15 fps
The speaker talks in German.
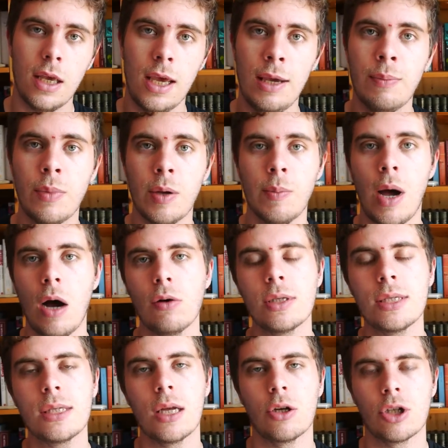eben im
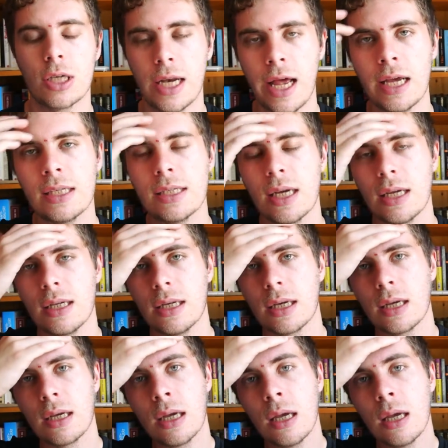Austausch gleichzeitig.